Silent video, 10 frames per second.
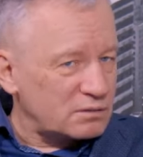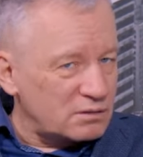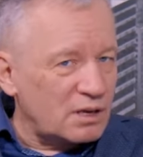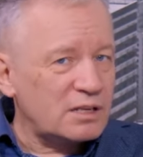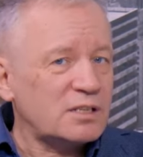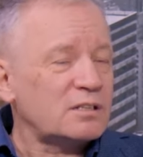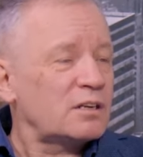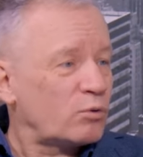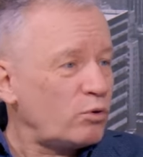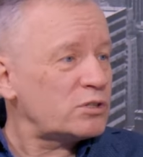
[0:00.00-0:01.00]
Александр
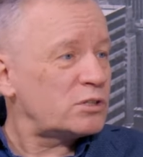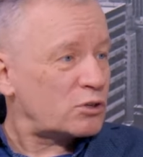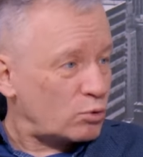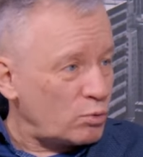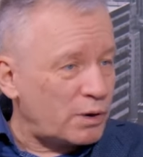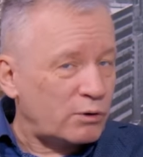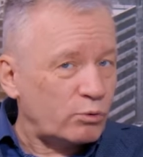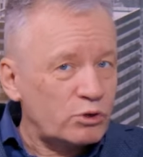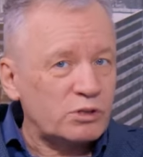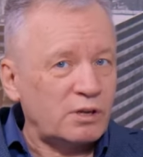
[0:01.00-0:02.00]
Григорьевич тяжело
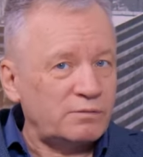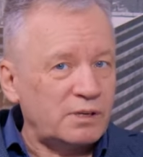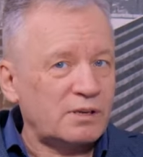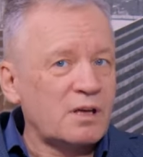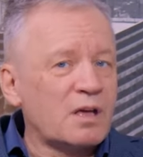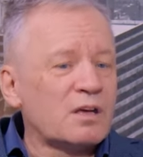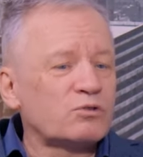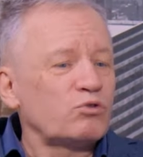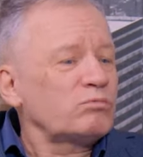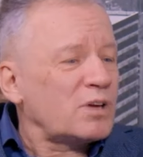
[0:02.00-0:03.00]
больной человек
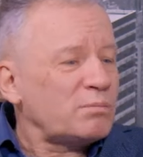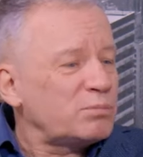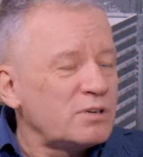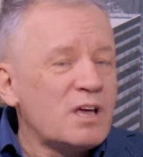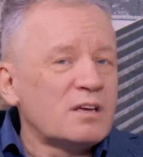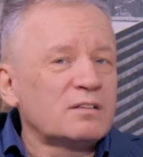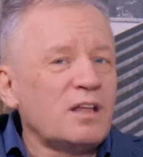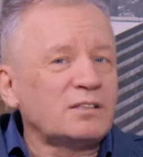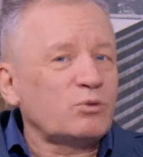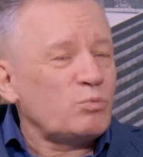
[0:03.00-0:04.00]
как бы
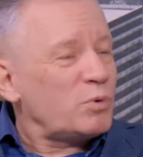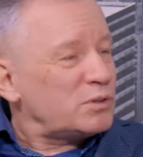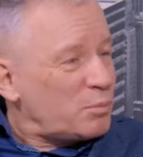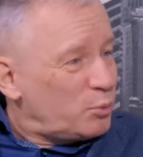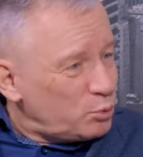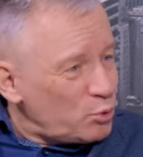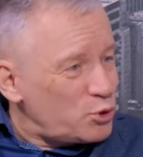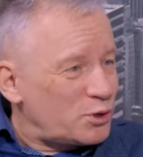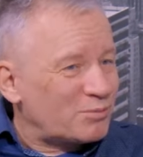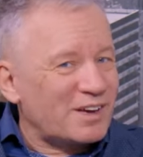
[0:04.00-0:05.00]
надо думать о
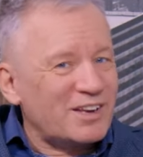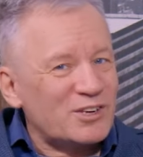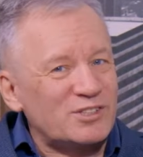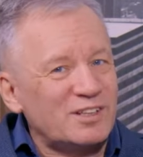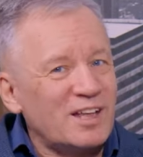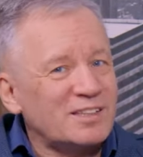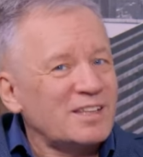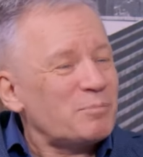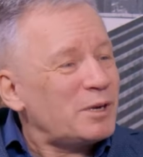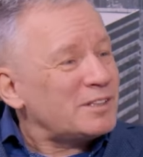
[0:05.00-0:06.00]
будущем, конечно,
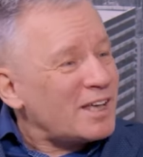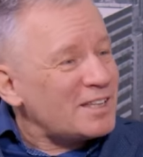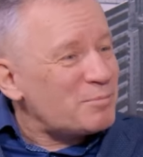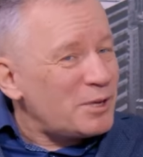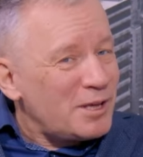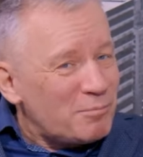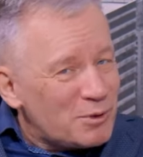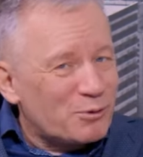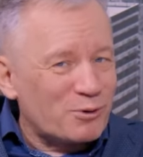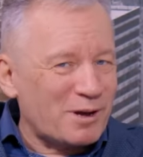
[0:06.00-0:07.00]
надо передать
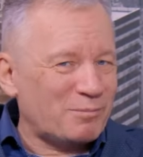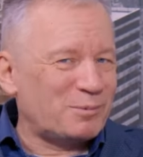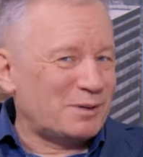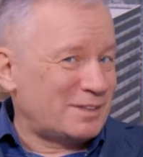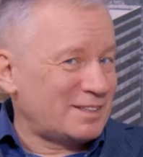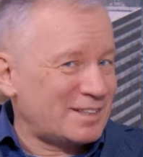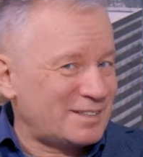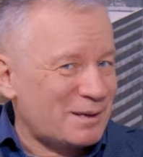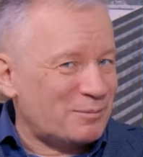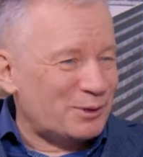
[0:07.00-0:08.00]
преемнику как бы это
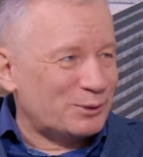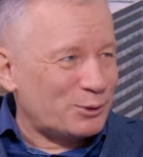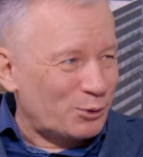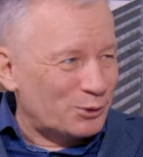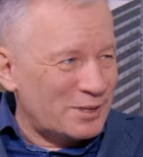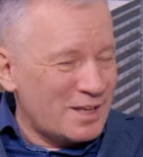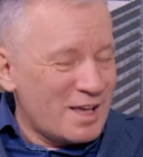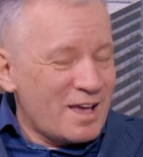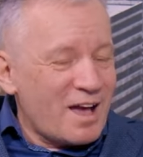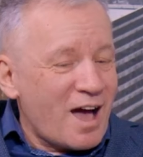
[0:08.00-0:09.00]
самое трон.
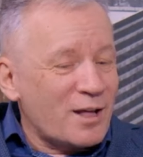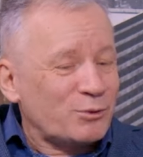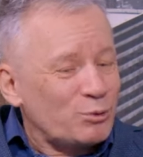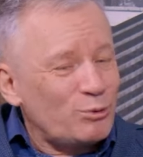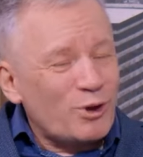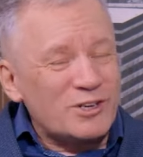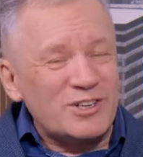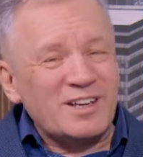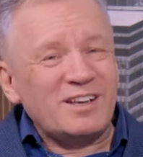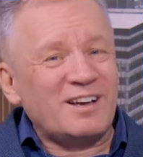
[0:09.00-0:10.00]
А тут
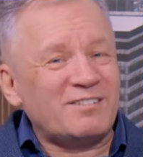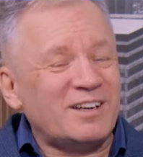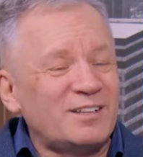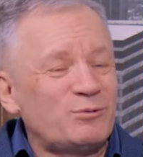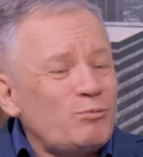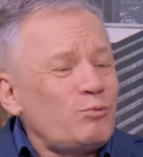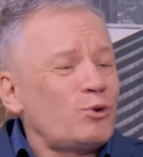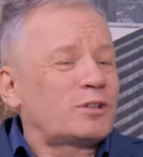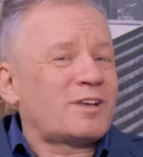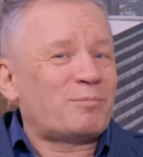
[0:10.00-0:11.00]
Лукашенко говорит, ну
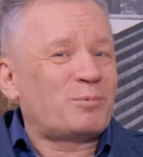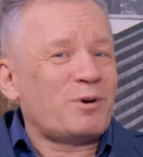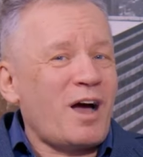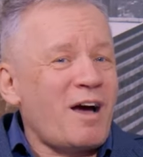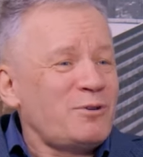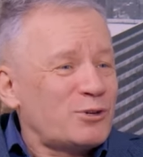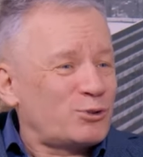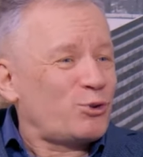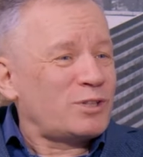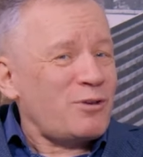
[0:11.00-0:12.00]
вот, как бы, а вы
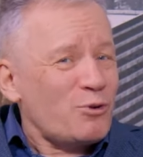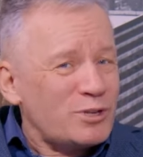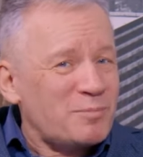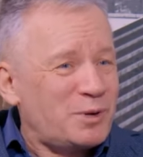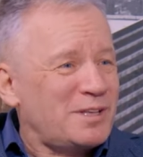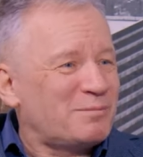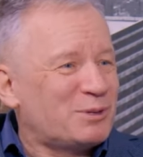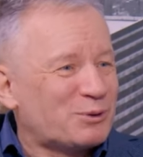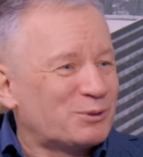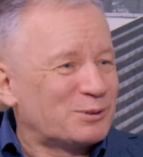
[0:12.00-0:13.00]
что, даете
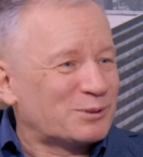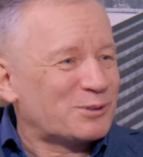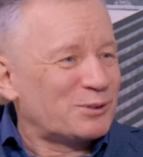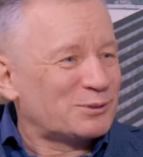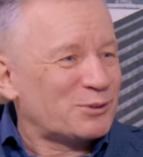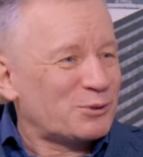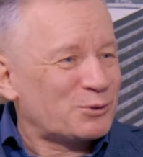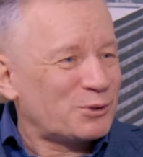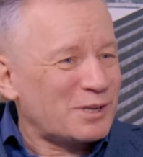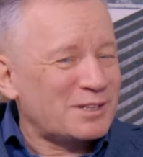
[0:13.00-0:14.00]
преемнику э,
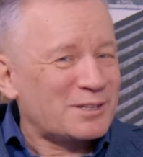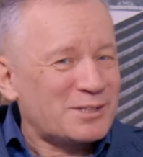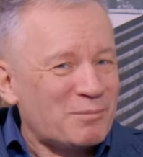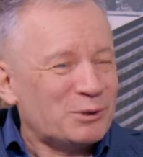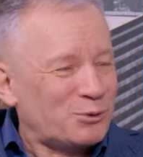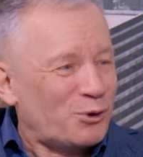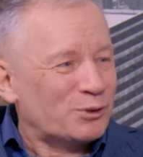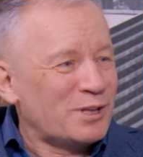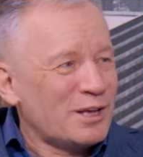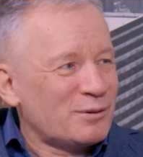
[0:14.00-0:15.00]
э, этот самый
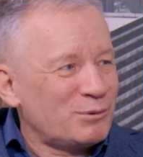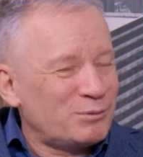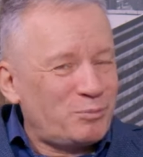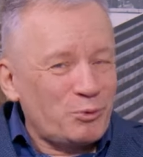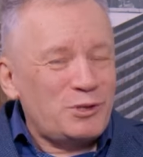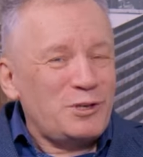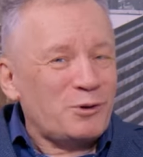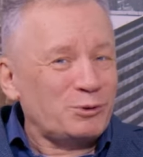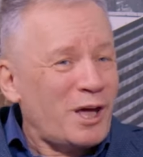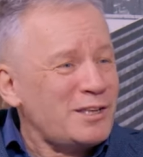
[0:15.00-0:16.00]
трон? Ну, Путин
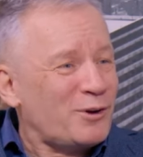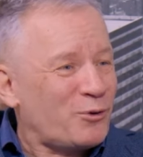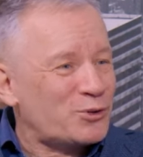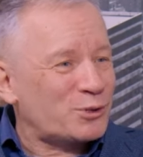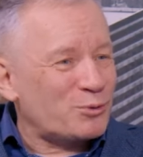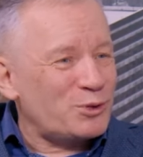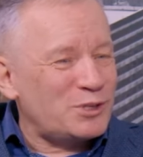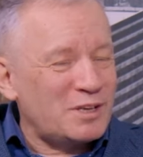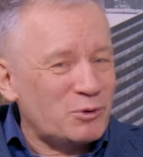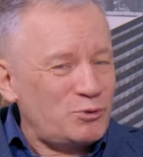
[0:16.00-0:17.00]
никуда не хочет
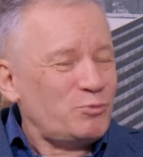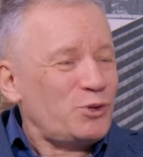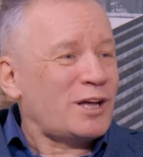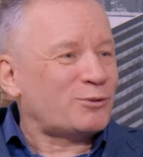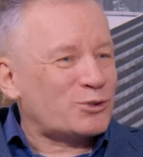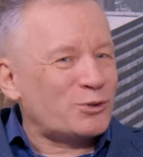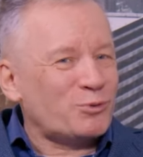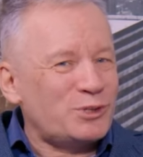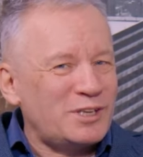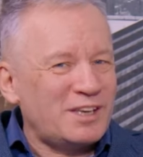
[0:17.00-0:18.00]
уйти. Почему ну, я да. должен
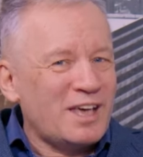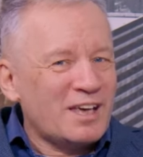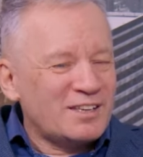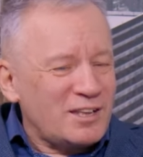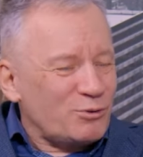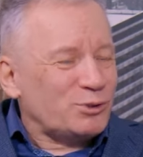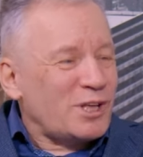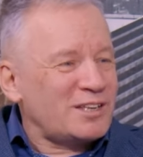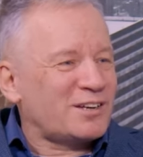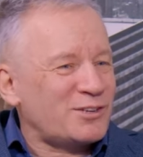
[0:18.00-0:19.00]
уйти? Я
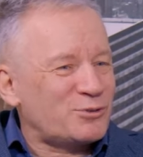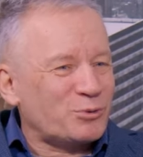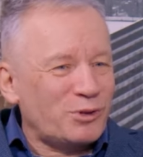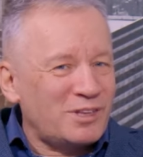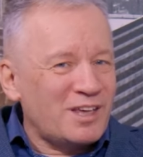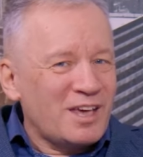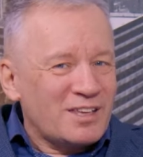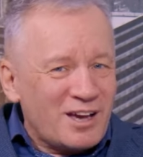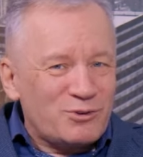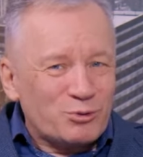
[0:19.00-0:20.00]
никуда не хочу уйти.
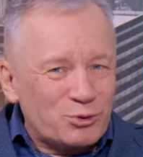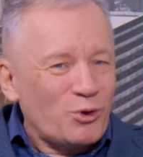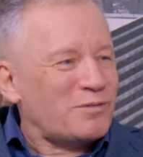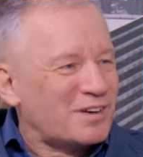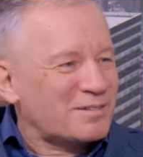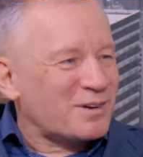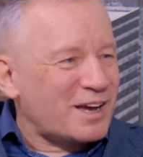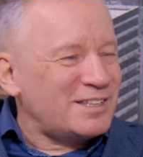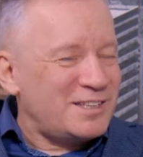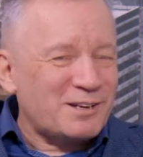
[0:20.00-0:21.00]
Я хочу снова
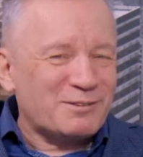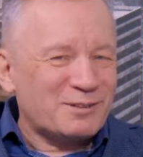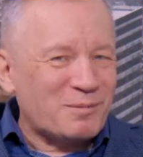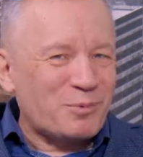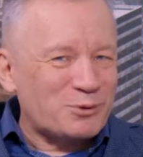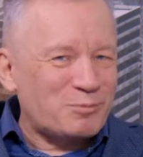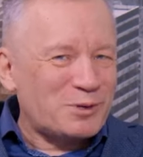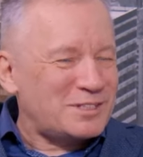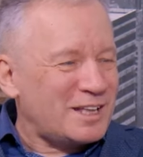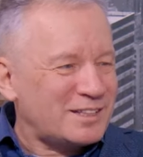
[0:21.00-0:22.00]
кандидировать на пост
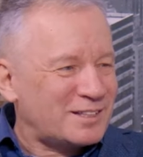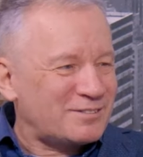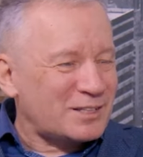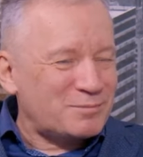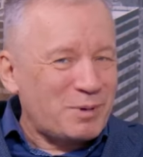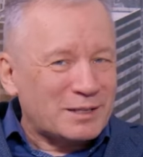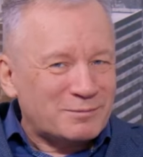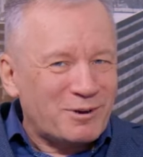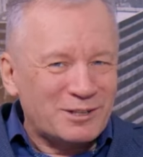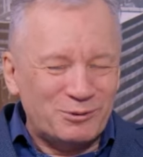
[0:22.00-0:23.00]
президента в
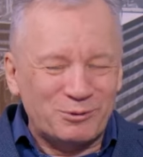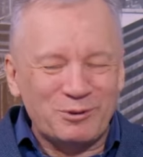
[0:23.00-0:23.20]
2025 году.